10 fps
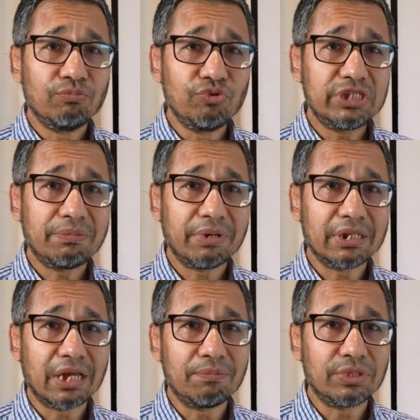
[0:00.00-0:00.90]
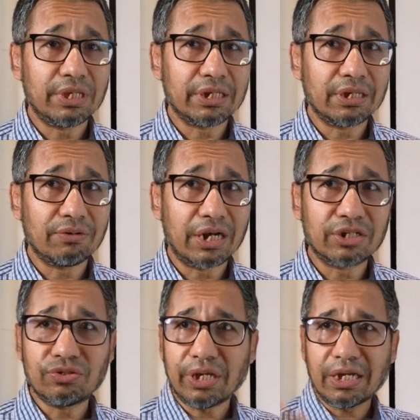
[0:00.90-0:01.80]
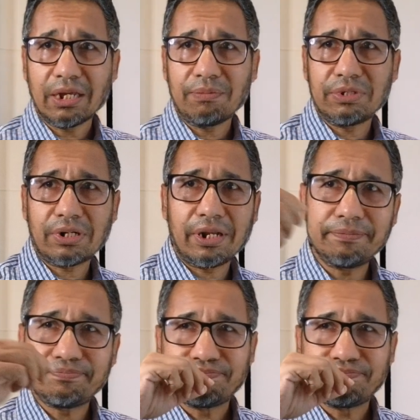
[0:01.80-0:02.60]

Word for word: বুঝতে পারি আই এম থিঙ্কিং রাইট সো এখানে আমি আসলে